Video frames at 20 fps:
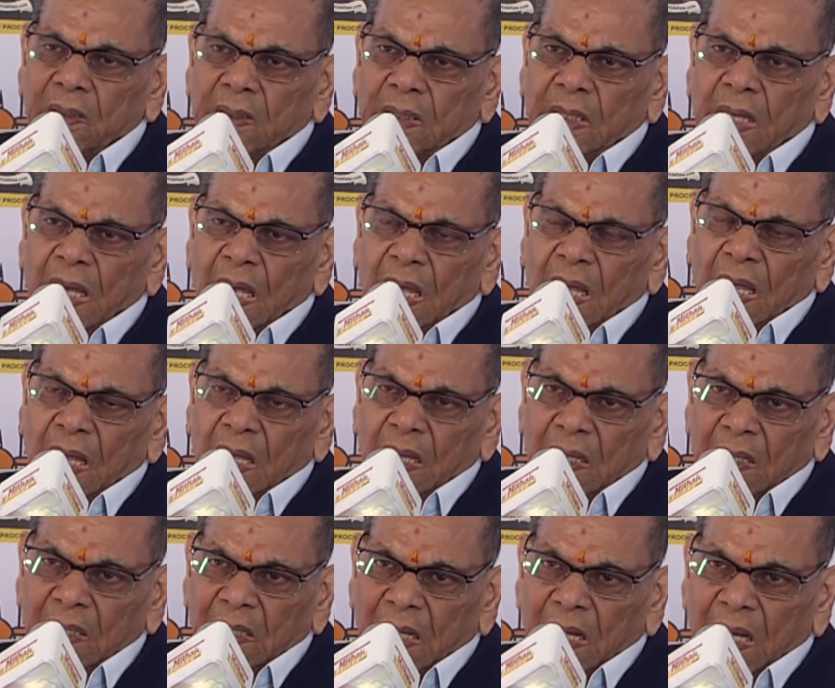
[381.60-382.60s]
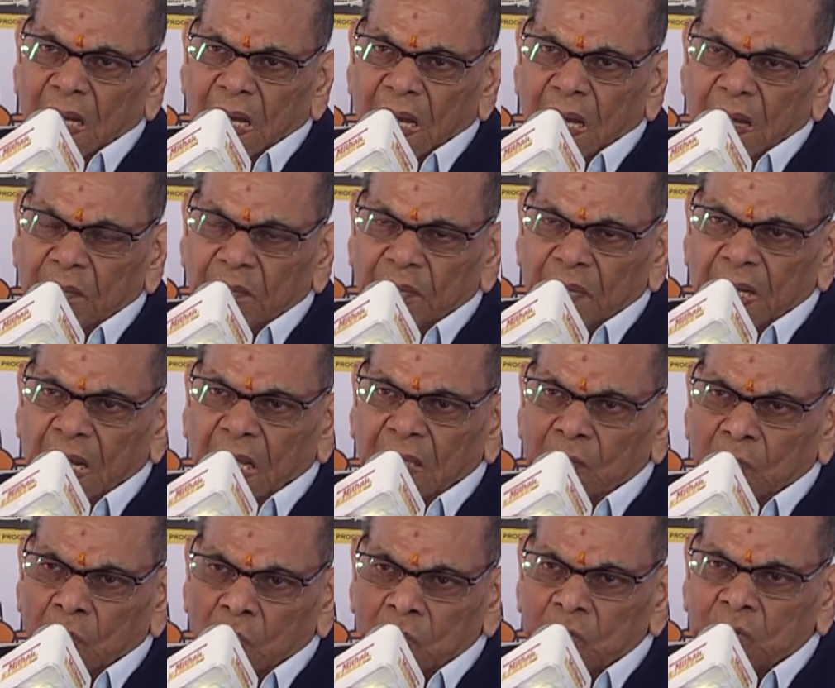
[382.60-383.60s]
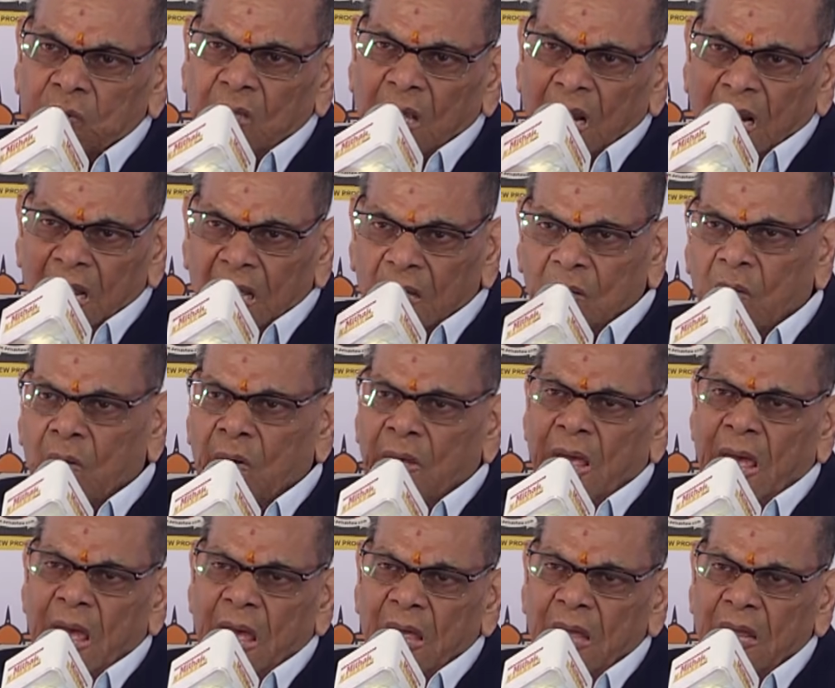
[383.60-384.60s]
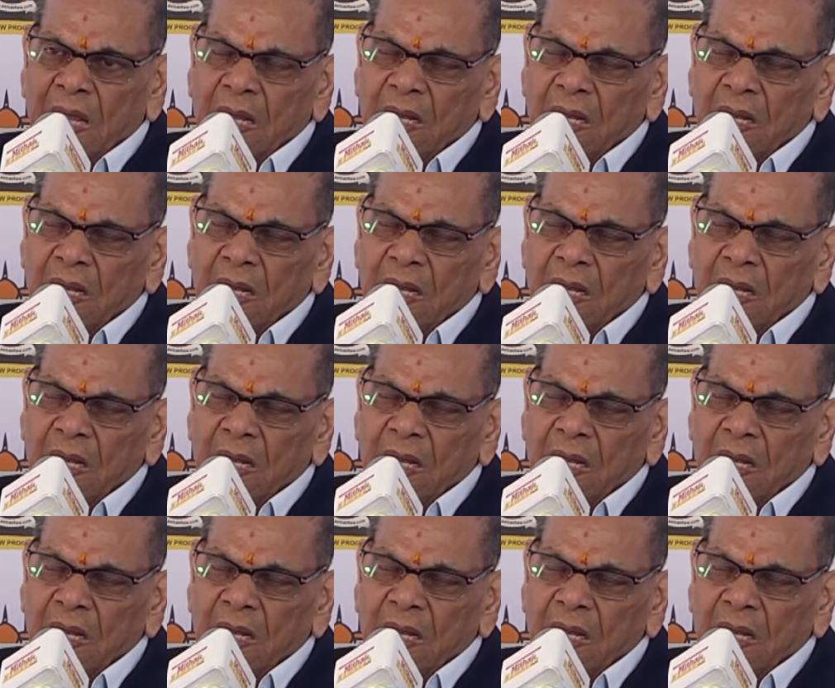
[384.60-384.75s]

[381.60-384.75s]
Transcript: कि मेरा दोस्त अलग हो गया है